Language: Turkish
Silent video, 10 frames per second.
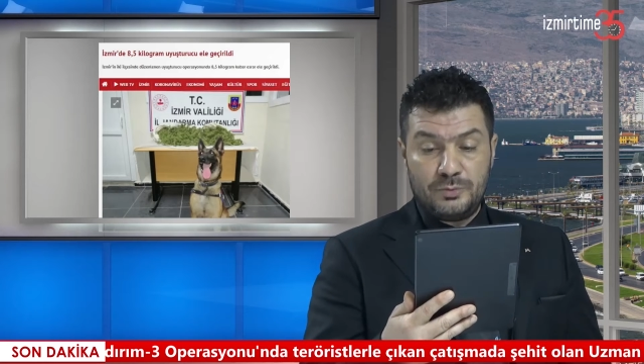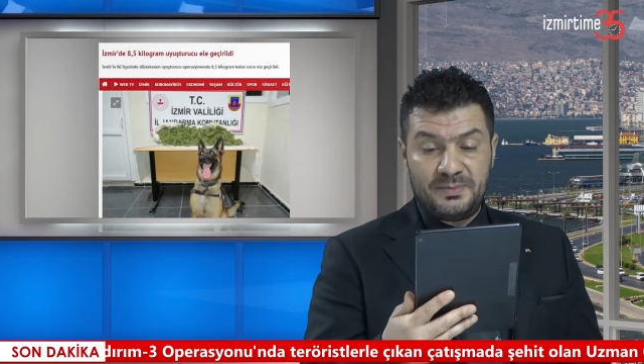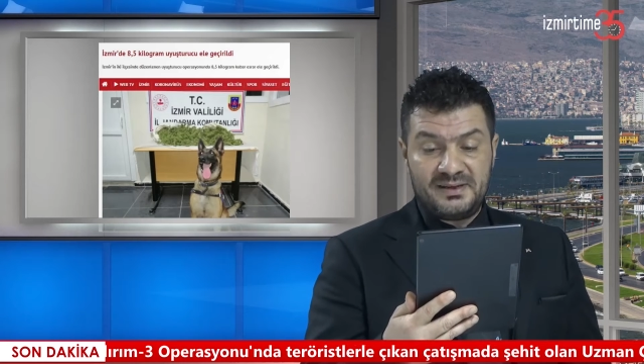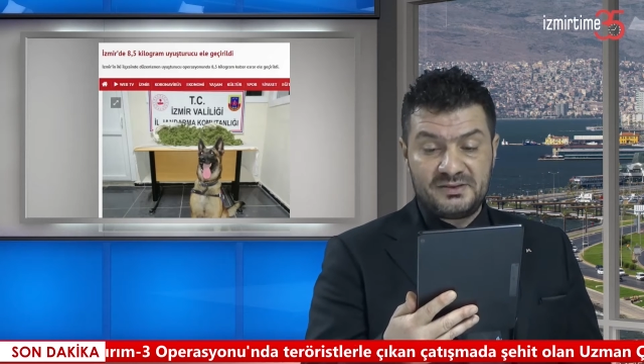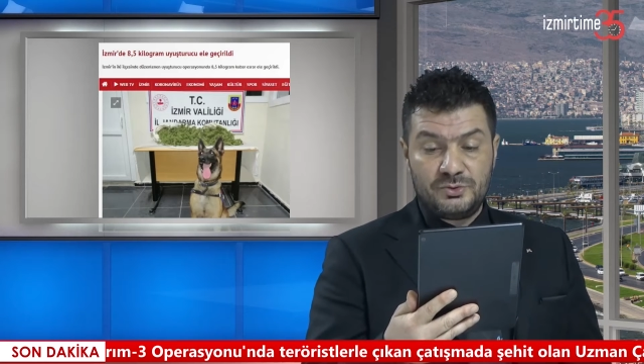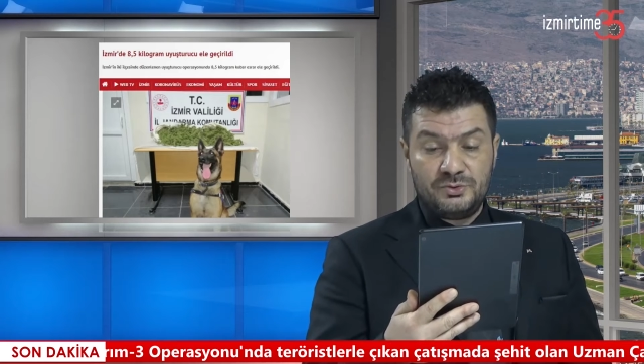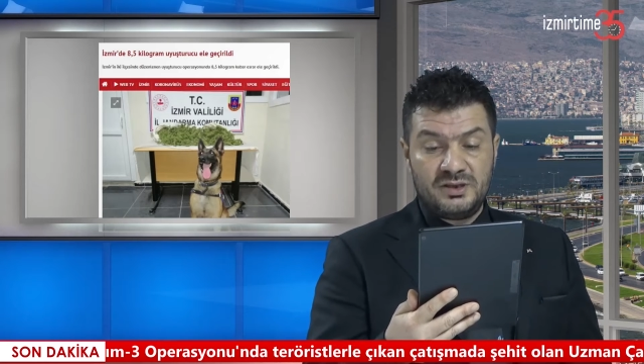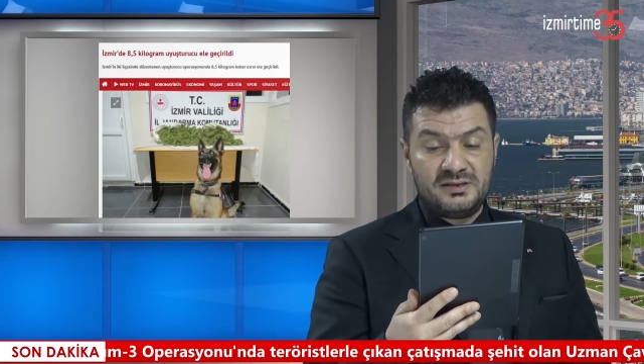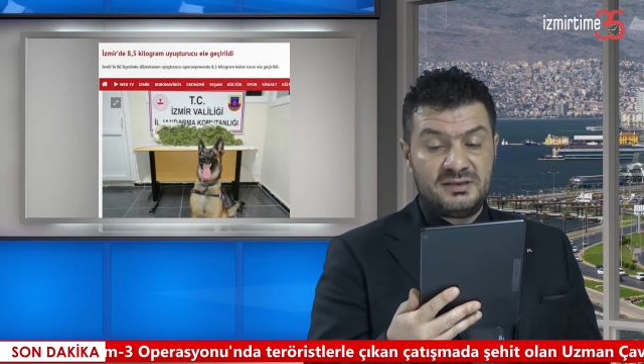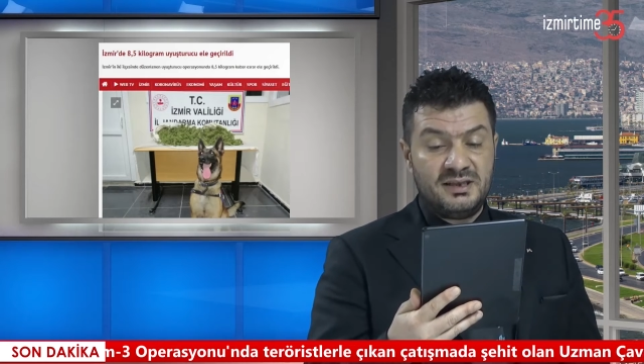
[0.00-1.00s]

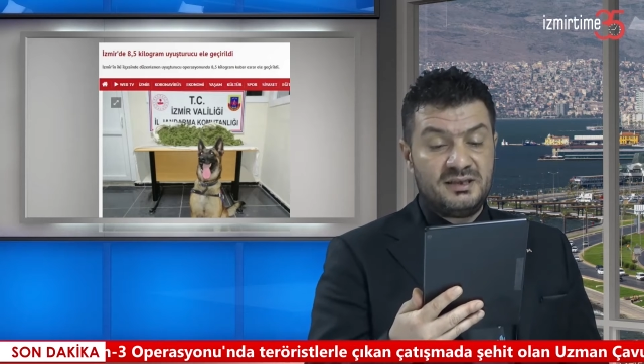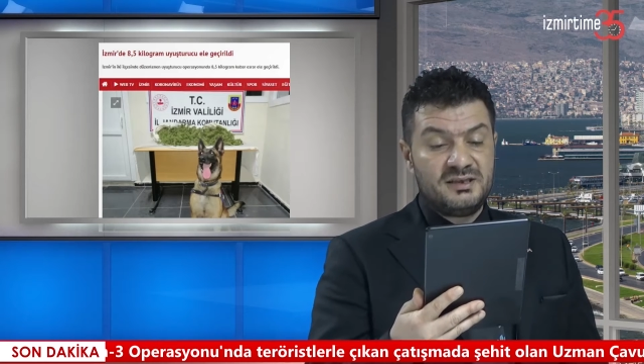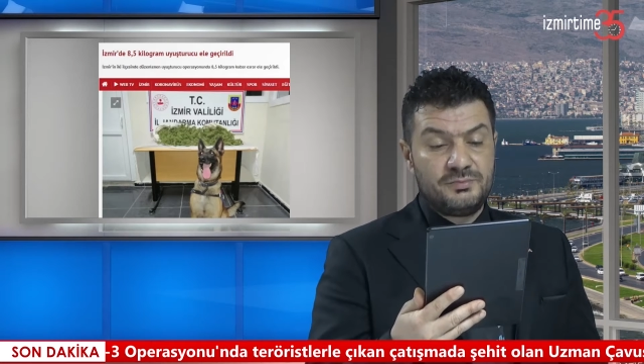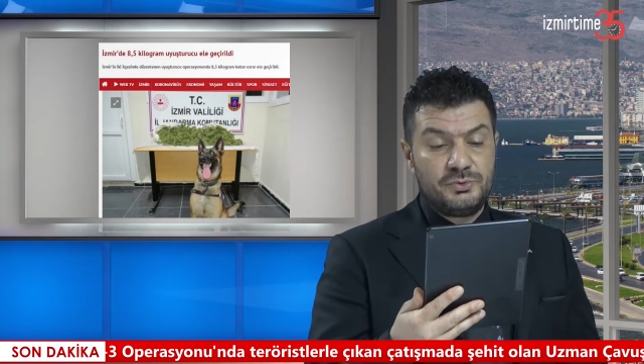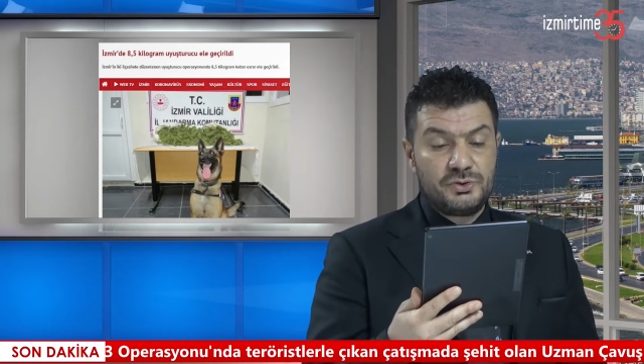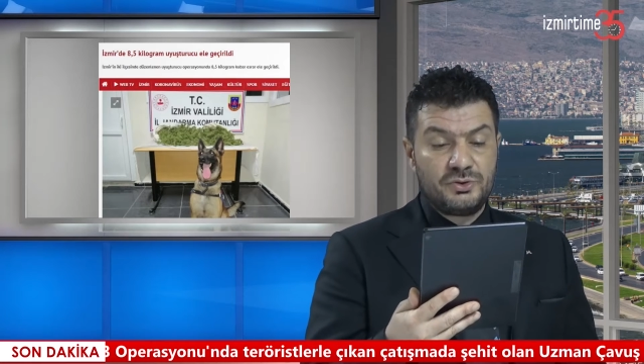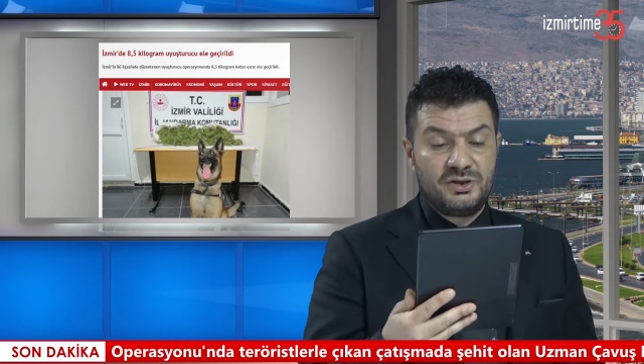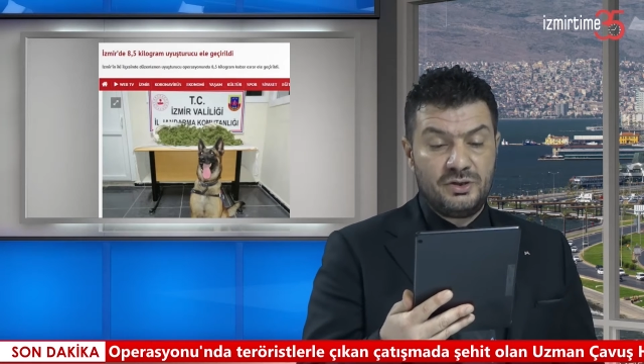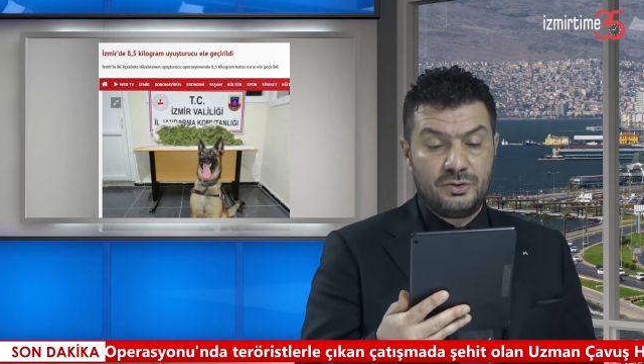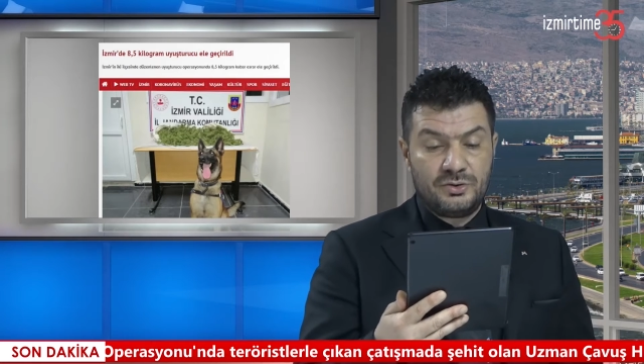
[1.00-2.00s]
operasyonunda 8,5
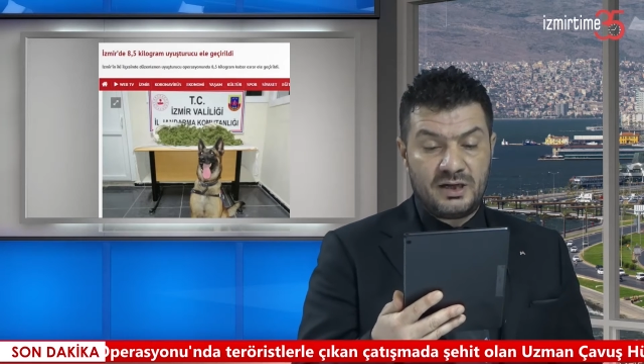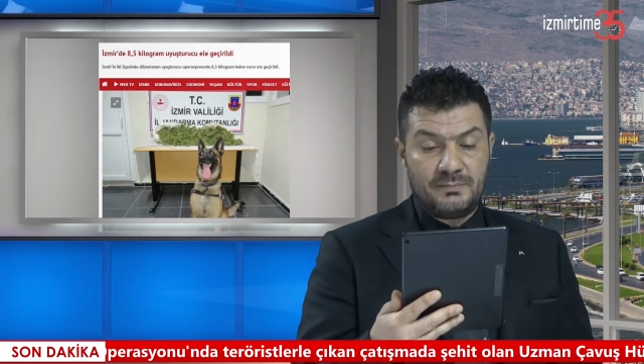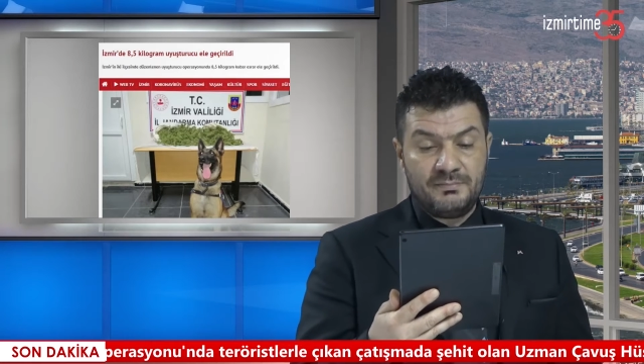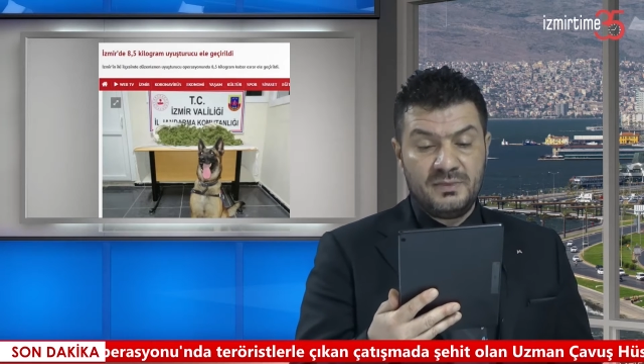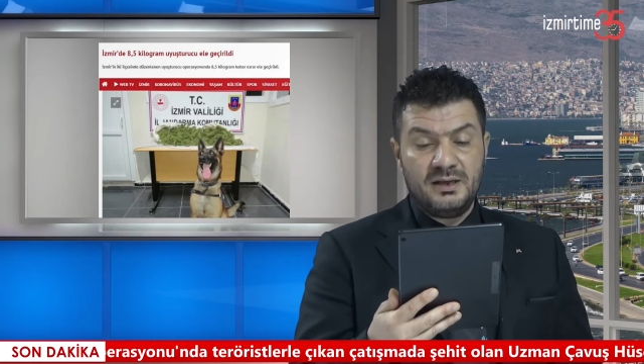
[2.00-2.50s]
kilogram